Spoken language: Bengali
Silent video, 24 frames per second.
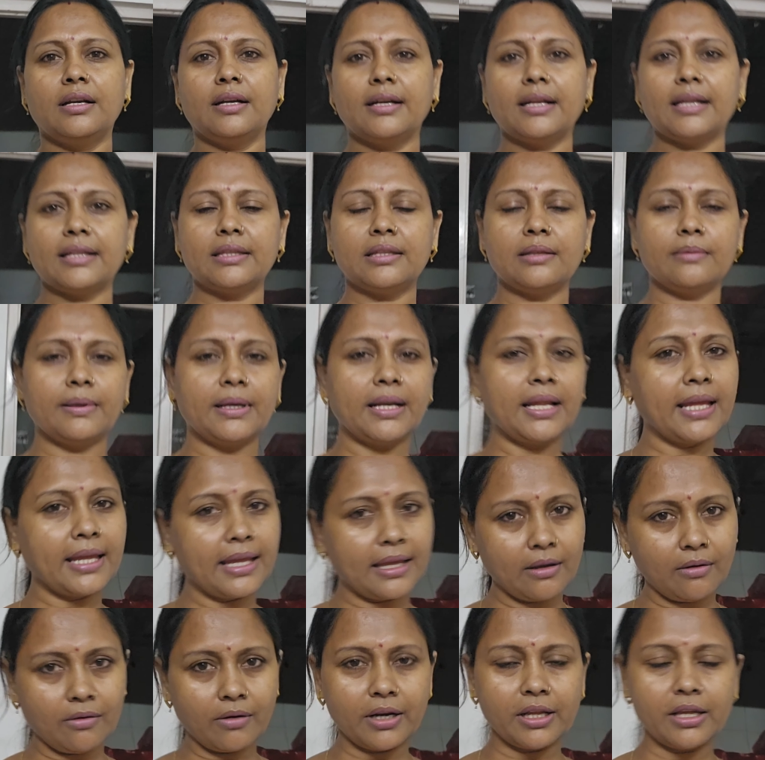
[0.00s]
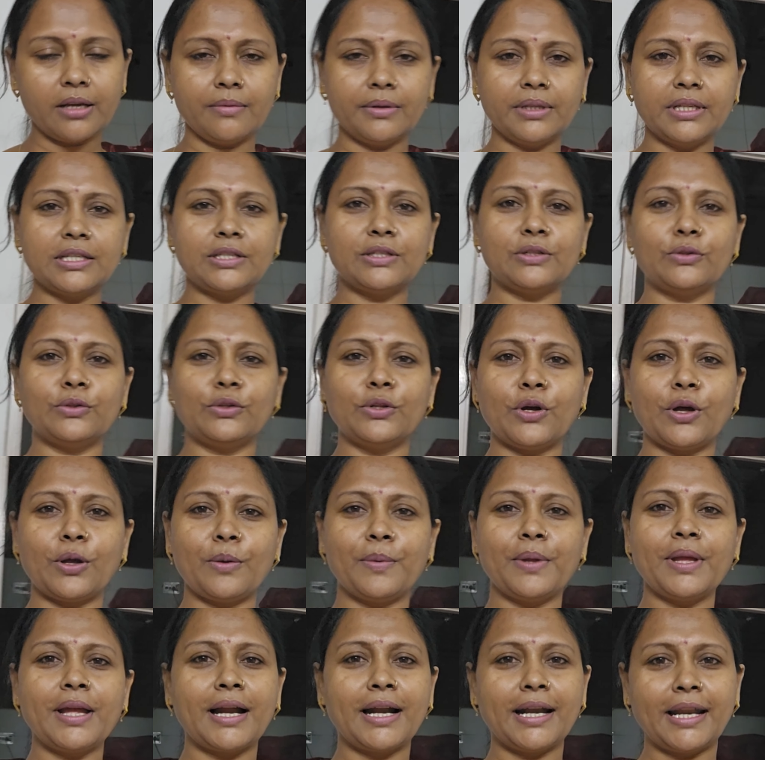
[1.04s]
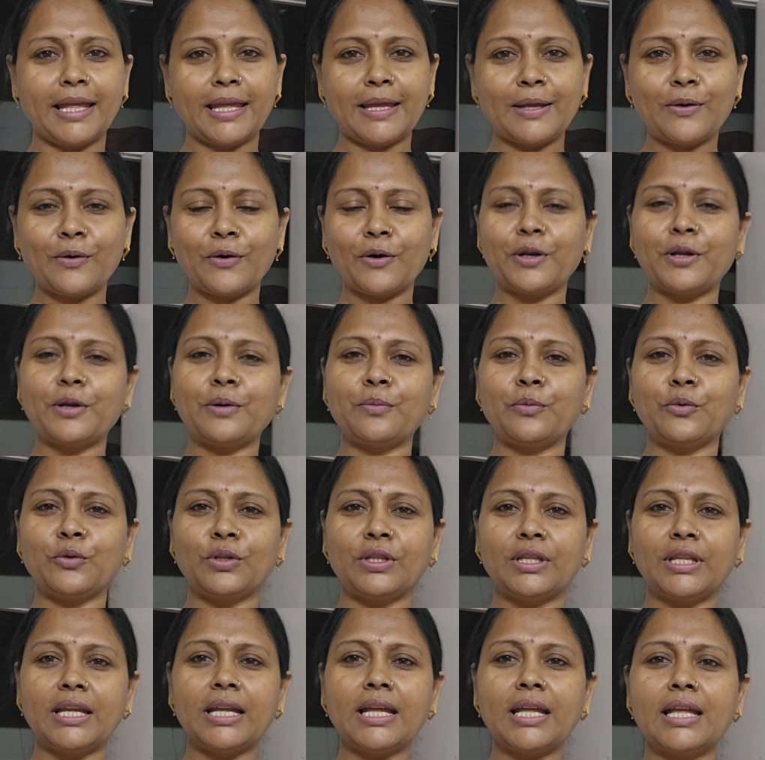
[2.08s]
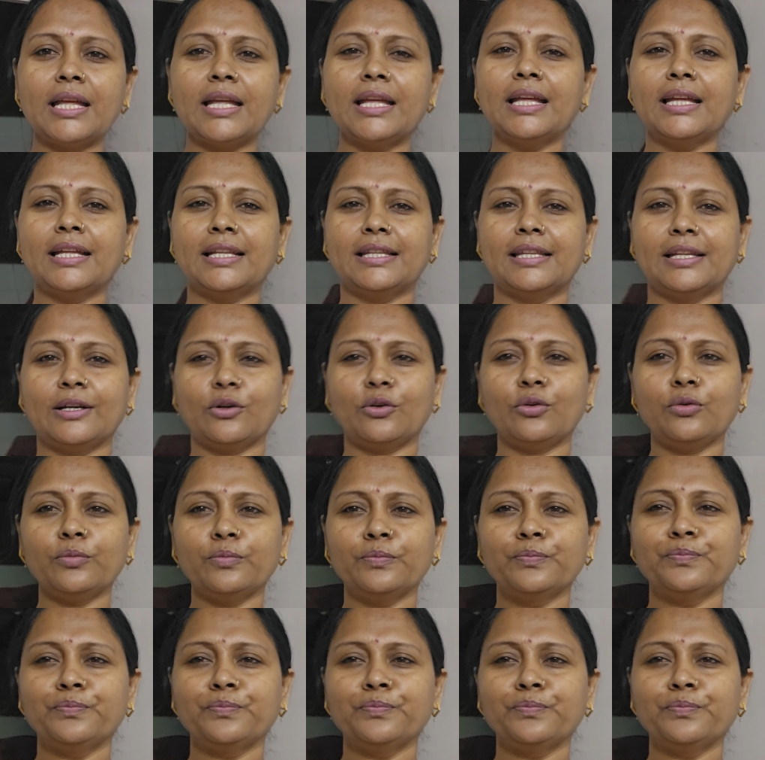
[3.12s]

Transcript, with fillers: রাত্রেবেলা এই ঘরে আমাদের শুতে হবে আর এই ঘরের মধ্যে দেখো